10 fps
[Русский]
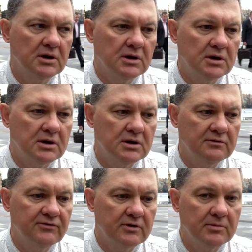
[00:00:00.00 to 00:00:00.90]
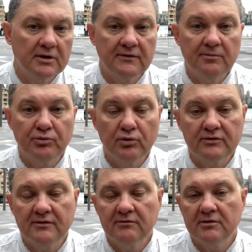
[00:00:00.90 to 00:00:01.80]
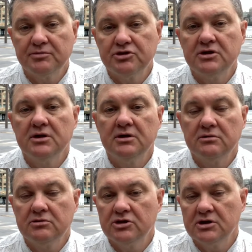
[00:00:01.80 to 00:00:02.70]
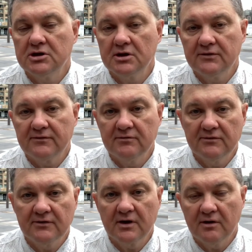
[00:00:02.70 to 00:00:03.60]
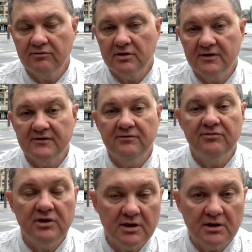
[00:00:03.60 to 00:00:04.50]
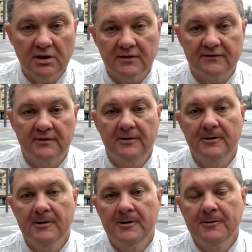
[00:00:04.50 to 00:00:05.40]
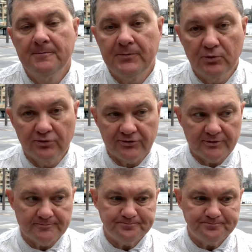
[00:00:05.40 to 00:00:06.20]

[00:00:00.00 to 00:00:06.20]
а, информацией, просто вообще изучение английского языка в классе и вне класса тоже.